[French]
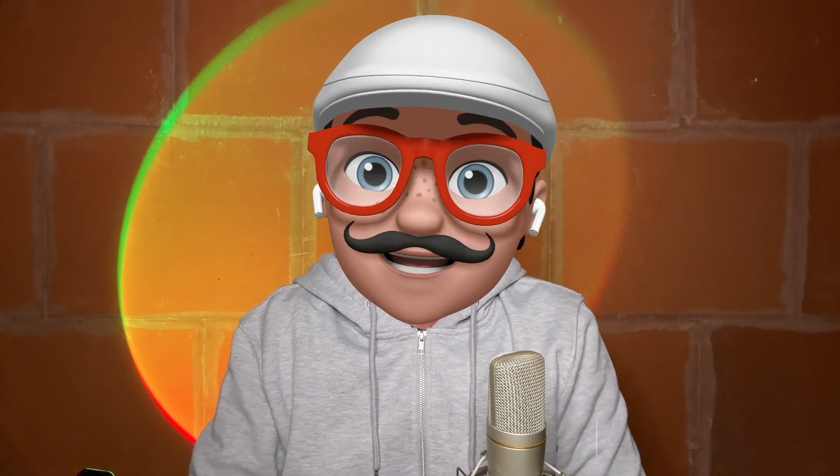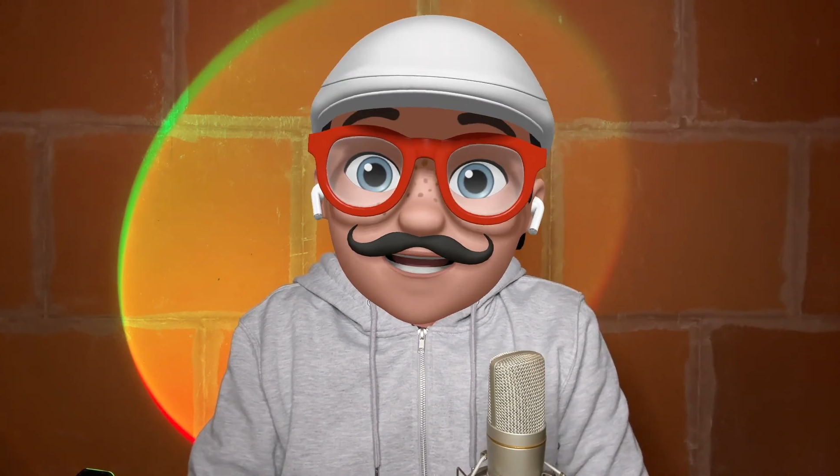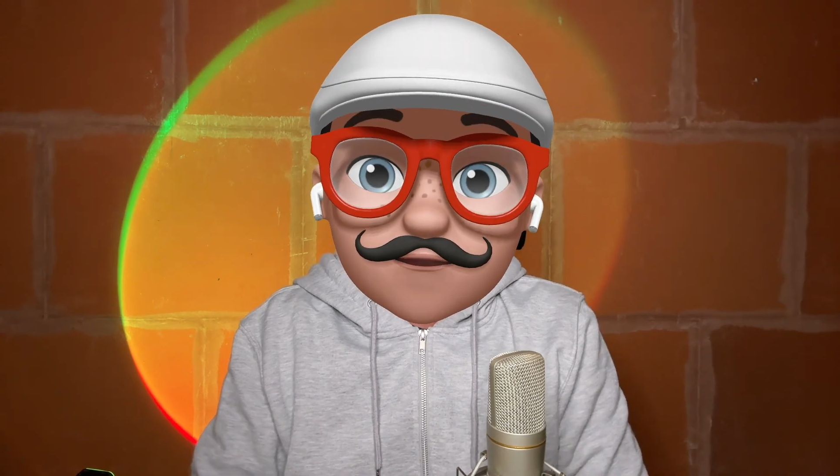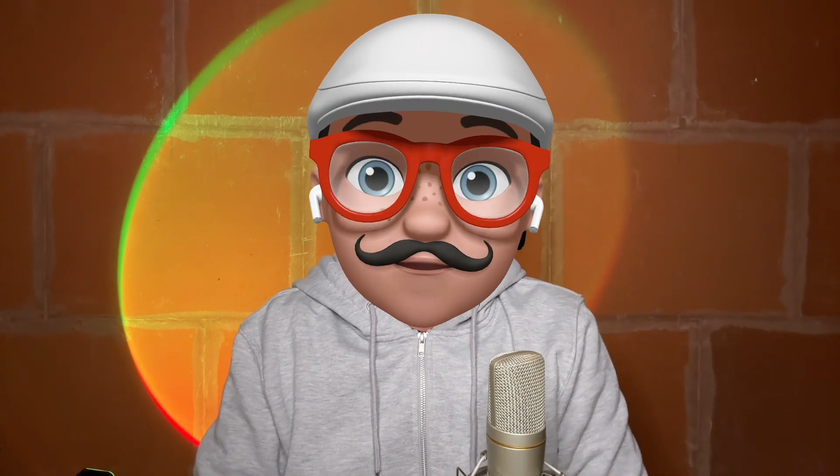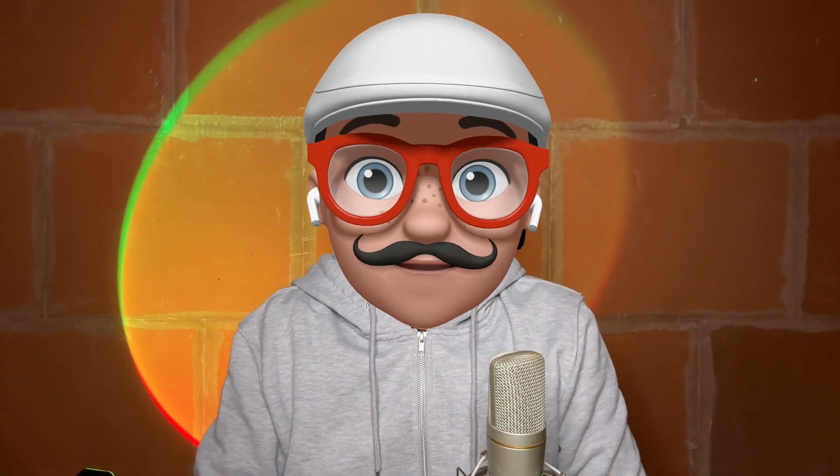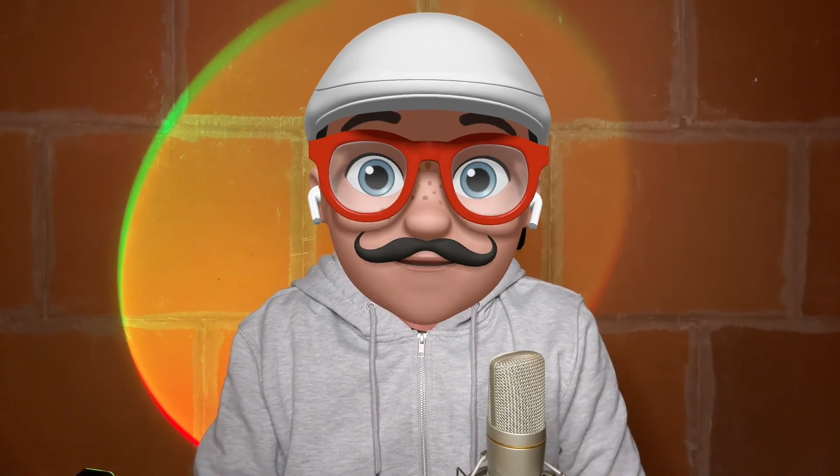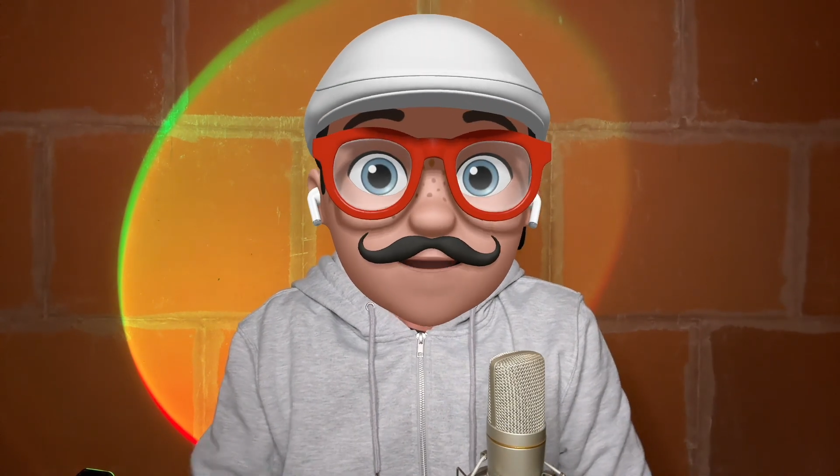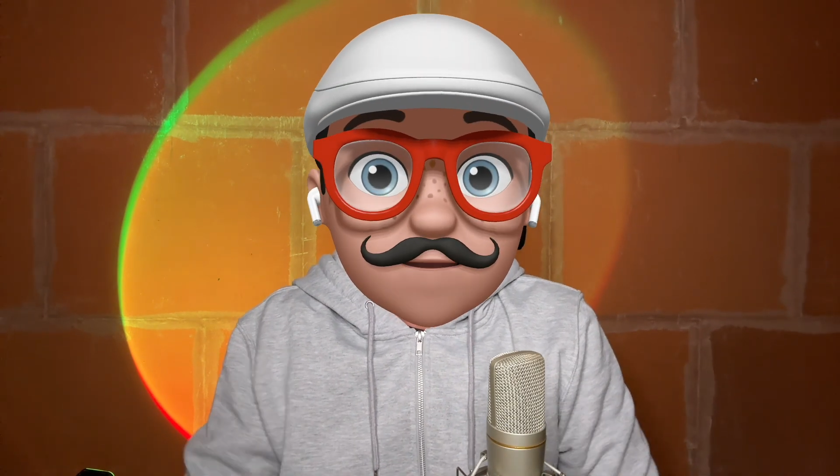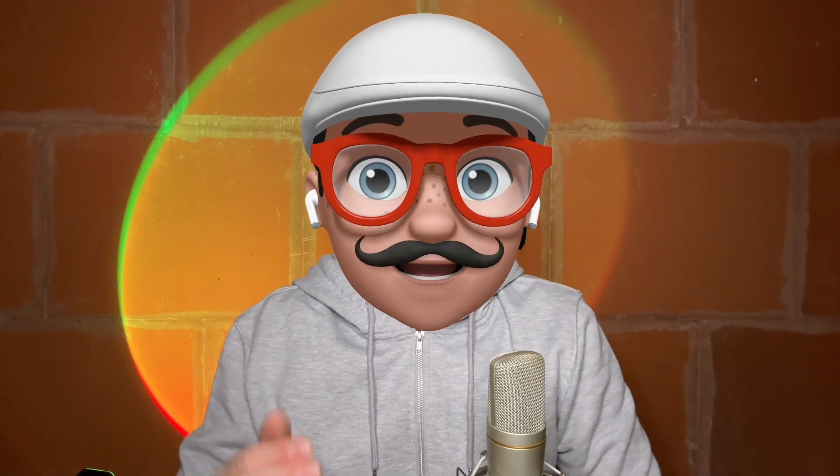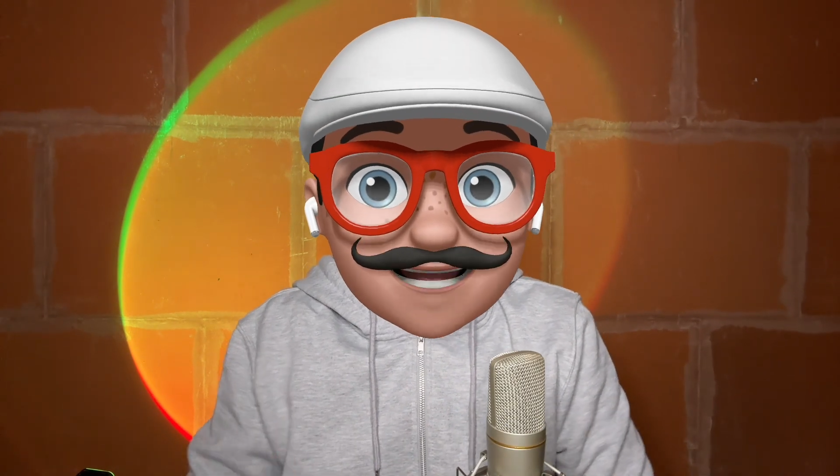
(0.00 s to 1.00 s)
Cela
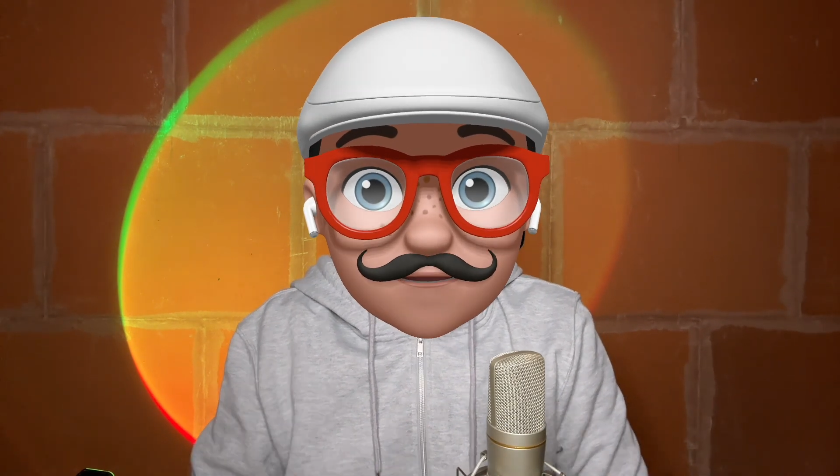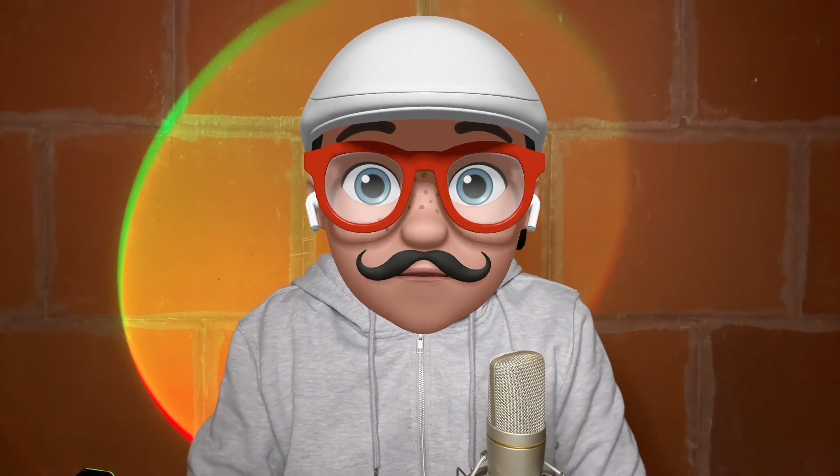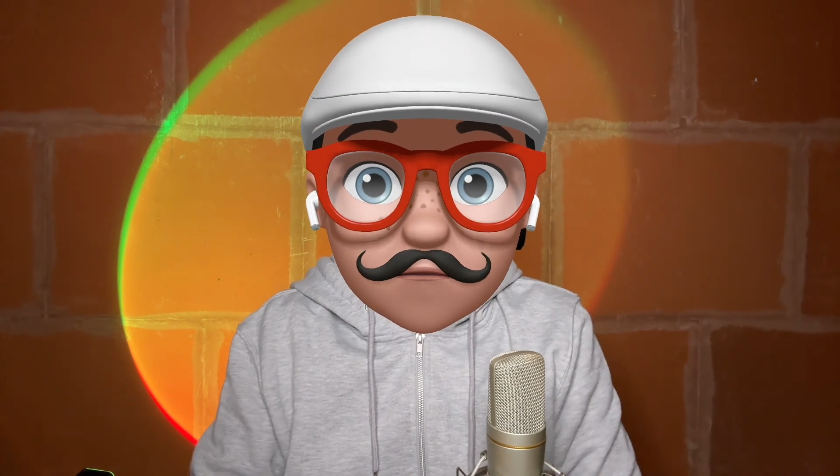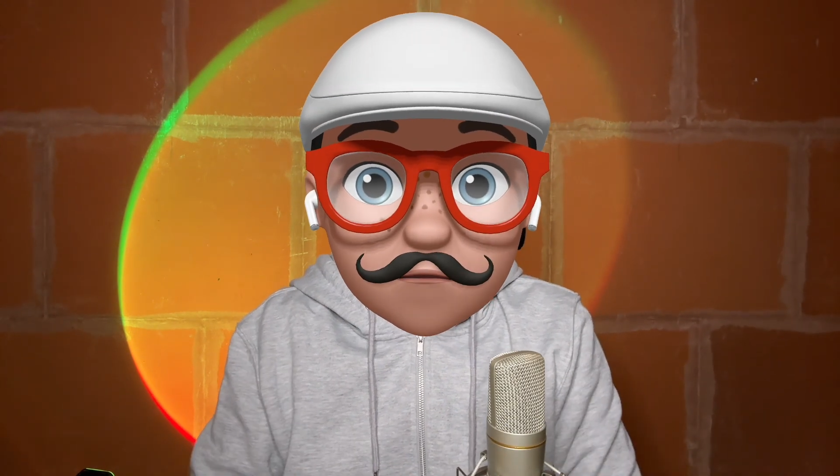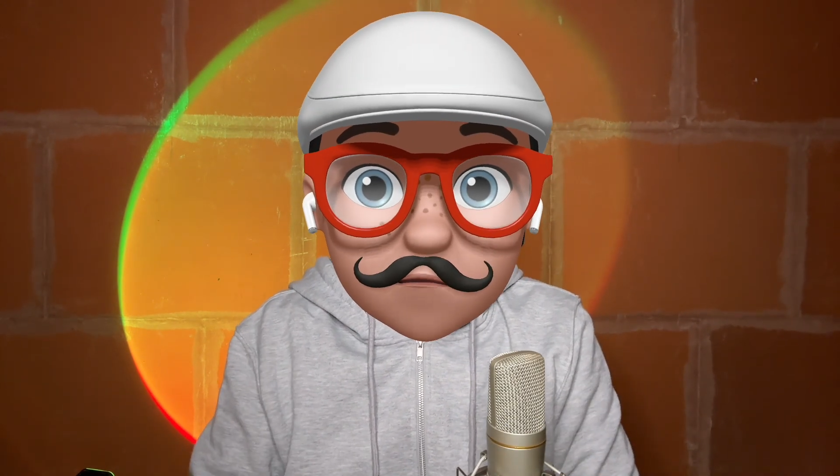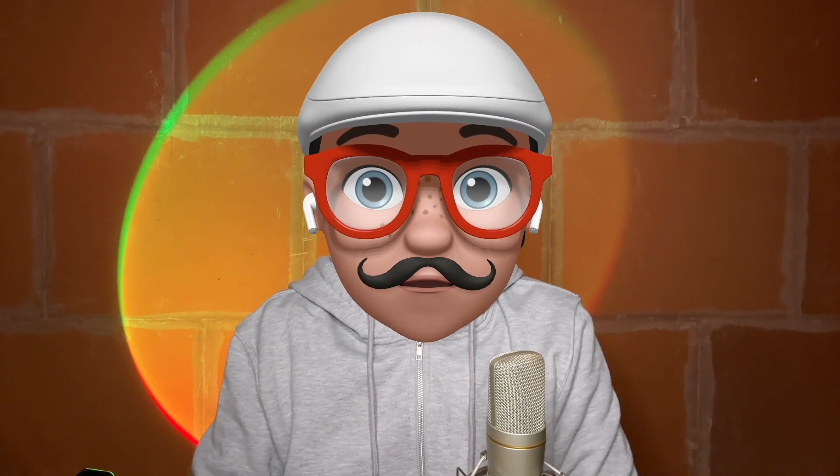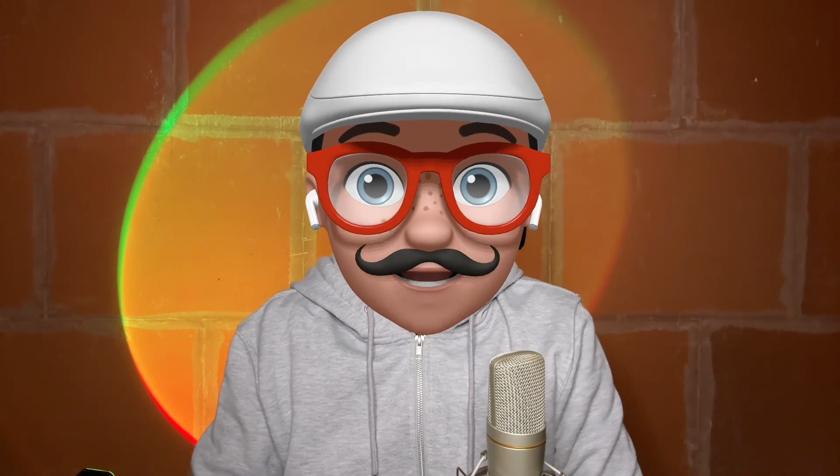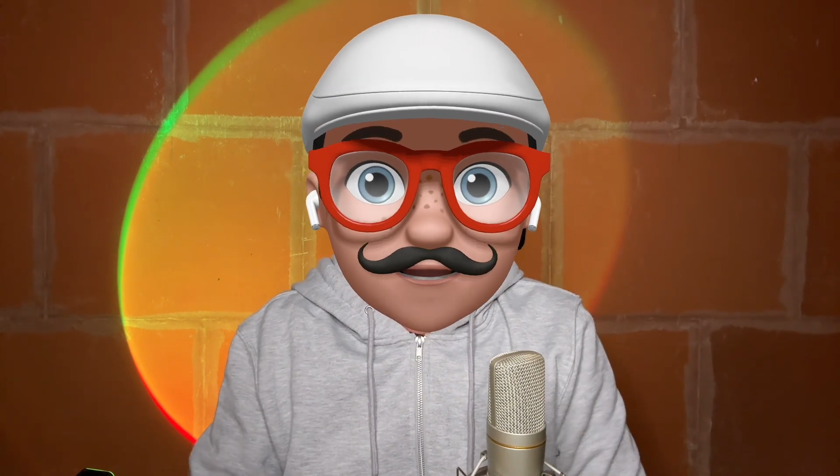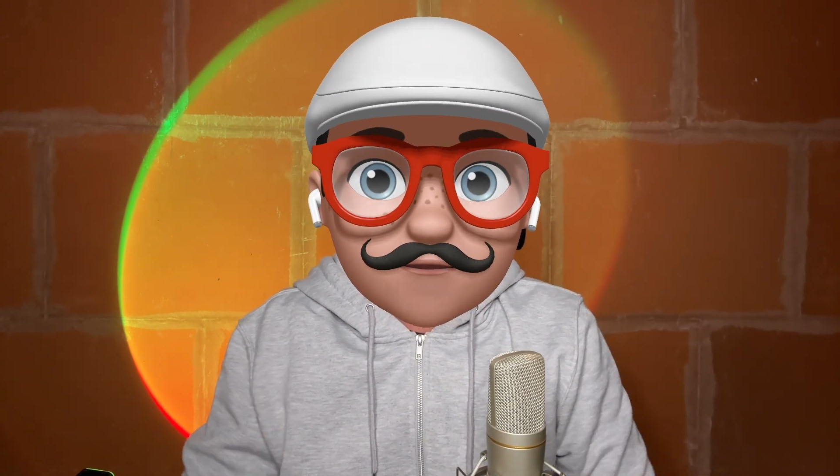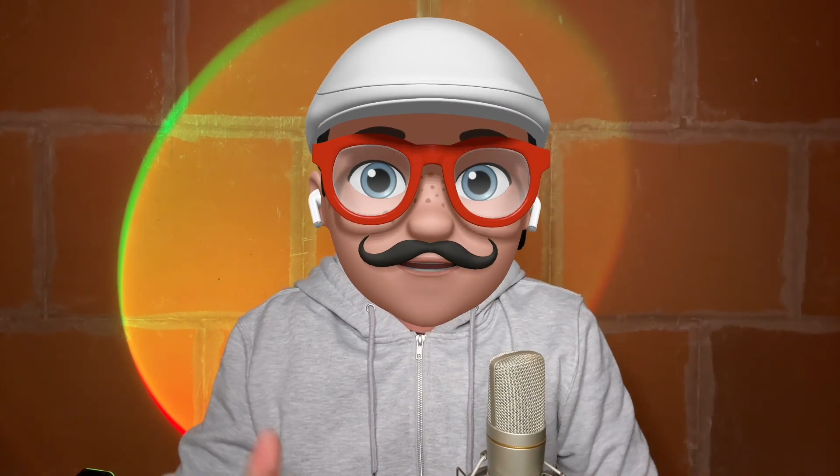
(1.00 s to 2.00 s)
fait presque deux mois
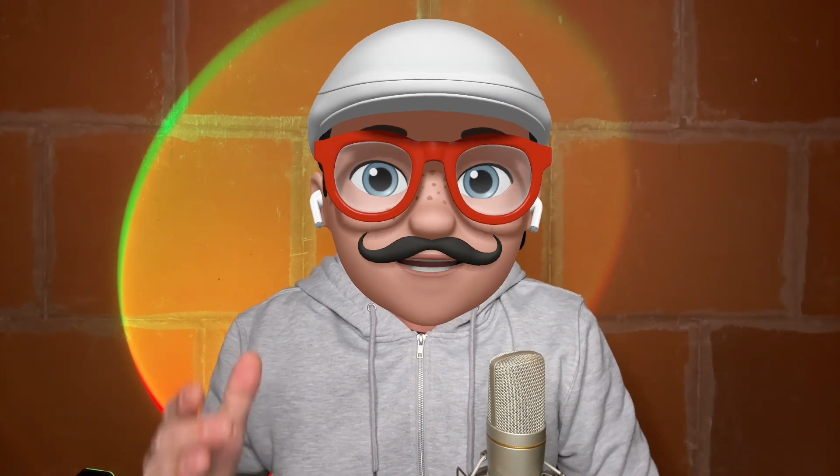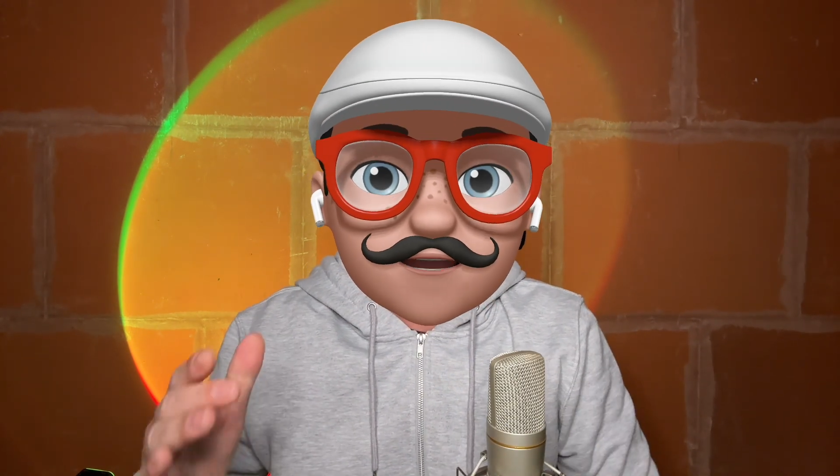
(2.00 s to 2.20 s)
que j'ai